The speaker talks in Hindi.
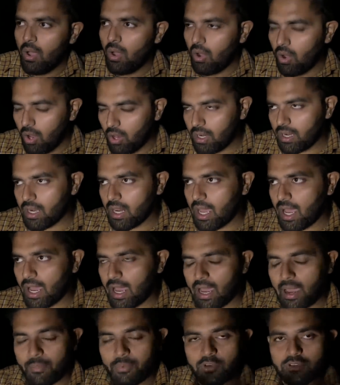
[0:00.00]
और
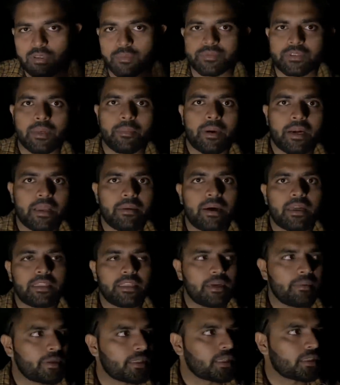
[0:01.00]
आपको सबसे बड़ी बात
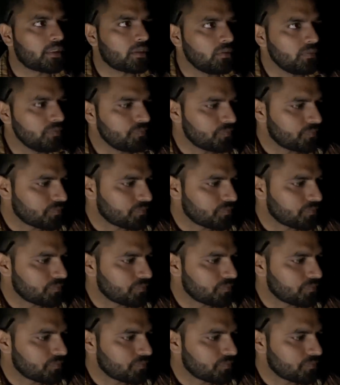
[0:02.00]
ये बताता हूँ